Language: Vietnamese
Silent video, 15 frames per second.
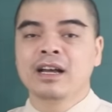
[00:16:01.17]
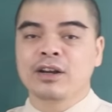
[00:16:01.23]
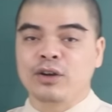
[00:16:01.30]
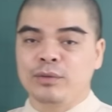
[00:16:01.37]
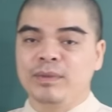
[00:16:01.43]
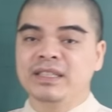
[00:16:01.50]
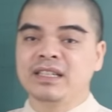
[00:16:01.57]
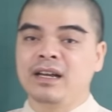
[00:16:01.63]

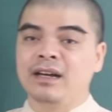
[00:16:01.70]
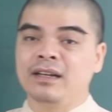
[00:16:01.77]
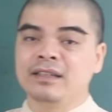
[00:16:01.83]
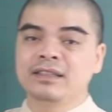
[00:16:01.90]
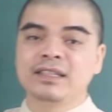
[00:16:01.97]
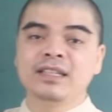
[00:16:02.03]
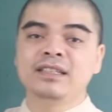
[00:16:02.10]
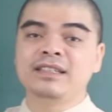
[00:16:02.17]
Còn bây giờ,
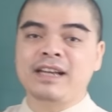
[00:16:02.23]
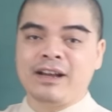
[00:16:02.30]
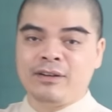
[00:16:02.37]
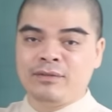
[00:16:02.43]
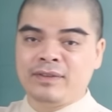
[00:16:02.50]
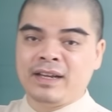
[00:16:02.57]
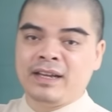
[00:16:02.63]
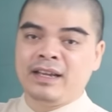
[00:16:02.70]
xin
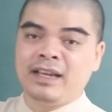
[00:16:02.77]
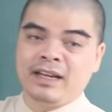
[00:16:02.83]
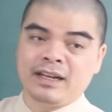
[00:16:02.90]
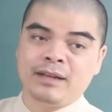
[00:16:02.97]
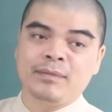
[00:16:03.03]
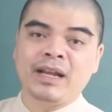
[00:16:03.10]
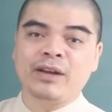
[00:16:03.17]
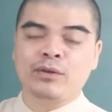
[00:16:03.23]
chào và hẹn
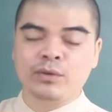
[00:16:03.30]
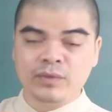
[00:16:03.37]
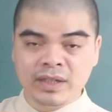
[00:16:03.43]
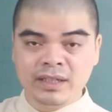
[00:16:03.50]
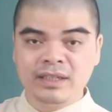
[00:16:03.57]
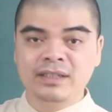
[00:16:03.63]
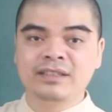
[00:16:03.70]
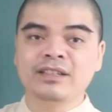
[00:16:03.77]
gặp lại quý
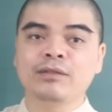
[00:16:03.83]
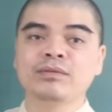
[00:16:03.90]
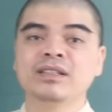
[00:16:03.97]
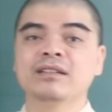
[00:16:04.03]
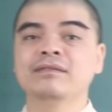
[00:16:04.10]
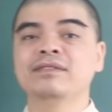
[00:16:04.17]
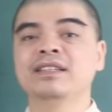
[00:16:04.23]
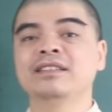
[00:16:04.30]
vị trong
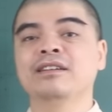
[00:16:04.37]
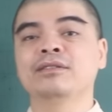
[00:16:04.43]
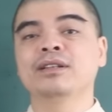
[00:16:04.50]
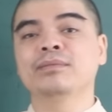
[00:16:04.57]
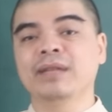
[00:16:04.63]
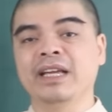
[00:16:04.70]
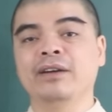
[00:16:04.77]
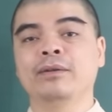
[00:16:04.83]
những video
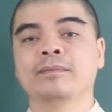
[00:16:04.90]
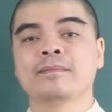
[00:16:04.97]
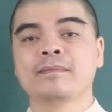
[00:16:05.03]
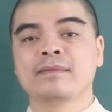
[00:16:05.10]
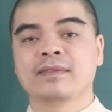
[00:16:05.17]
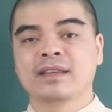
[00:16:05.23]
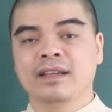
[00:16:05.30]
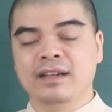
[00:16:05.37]
tiếp theo.
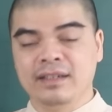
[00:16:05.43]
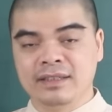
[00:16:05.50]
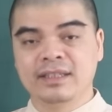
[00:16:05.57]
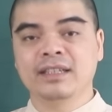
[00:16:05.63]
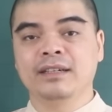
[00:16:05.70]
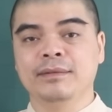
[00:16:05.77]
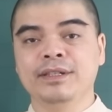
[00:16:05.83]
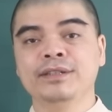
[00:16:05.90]

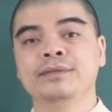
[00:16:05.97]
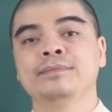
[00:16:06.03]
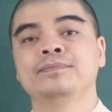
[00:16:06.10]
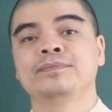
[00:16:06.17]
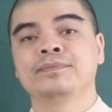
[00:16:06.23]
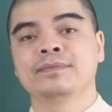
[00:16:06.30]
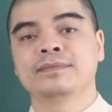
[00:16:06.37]
Xin cảm ơn.